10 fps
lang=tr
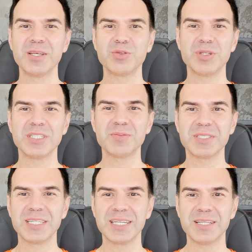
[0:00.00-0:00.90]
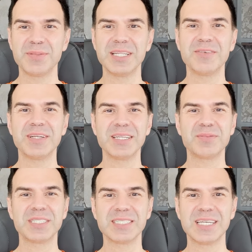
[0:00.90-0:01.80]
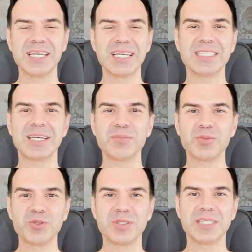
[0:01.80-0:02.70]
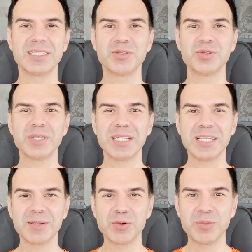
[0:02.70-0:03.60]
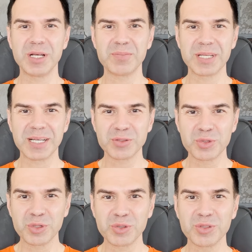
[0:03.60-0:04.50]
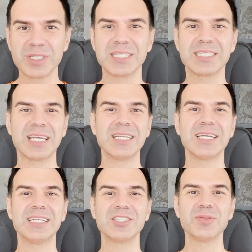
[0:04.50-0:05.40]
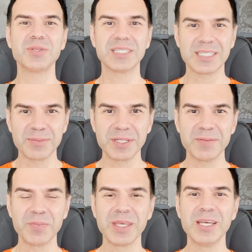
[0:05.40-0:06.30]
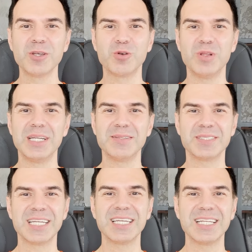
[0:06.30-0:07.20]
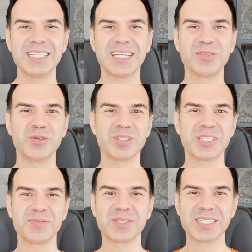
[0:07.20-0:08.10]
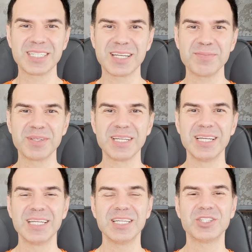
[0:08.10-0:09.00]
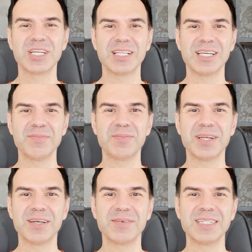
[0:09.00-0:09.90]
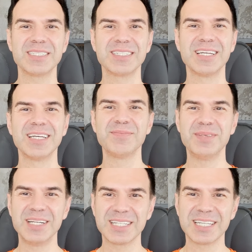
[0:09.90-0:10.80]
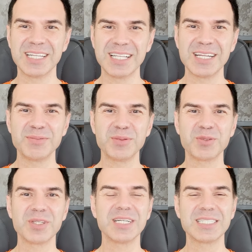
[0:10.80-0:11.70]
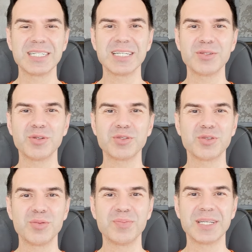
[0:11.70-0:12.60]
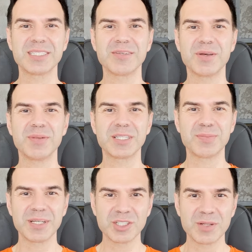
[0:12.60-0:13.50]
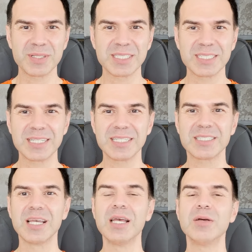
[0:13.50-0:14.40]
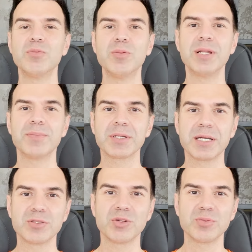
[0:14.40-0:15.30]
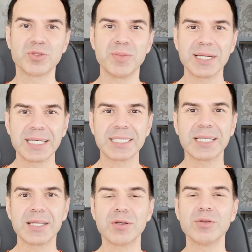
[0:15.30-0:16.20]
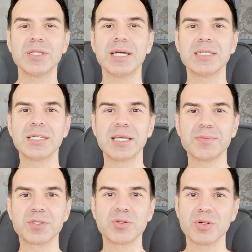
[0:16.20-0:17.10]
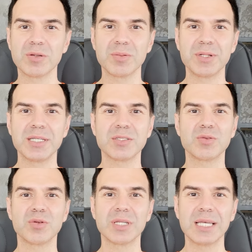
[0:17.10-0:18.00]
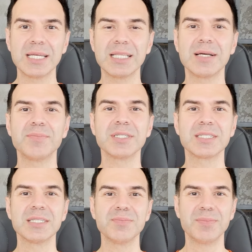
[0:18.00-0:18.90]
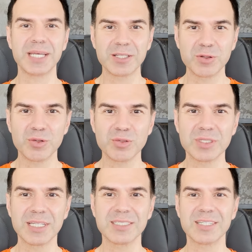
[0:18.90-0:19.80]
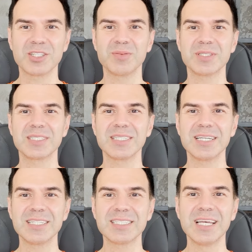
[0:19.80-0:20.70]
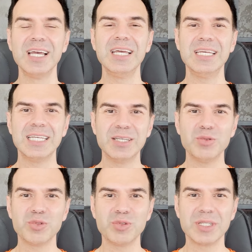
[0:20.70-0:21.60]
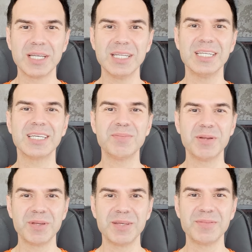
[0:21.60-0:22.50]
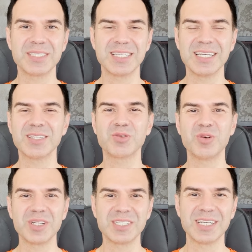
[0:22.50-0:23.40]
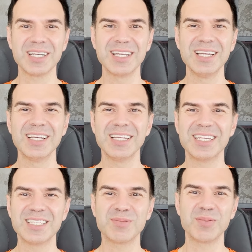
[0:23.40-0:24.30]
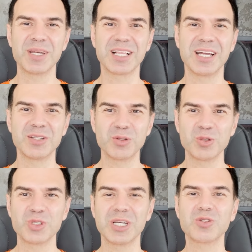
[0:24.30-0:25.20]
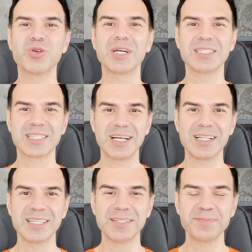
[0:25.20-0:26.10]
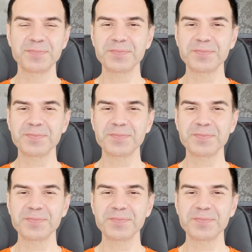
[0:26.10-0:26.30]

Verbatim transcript: Sürecimizle ilgili bilgi vereyim size. Heysen bir mucizesin Türkiye'nin ilk mobil aplikasyonlu kişisel gelişim kitabı. Küllerinizden yeniden doğacağımız kitap. İnşallah hep beraber Birlikte neler mümkün hazırlanıyor. Son baskı ve matbaa aşamasındayız. Mobil aplikasyonumuzu marketlere gönderdik. App Store'da ve Play Store'da yayınlanmasını bekliyoruz. Test aşamasındayız. İki ürün de, iki bebeğimiz de doğacak. İkiz bebekler doğacak. Çok az kaldı.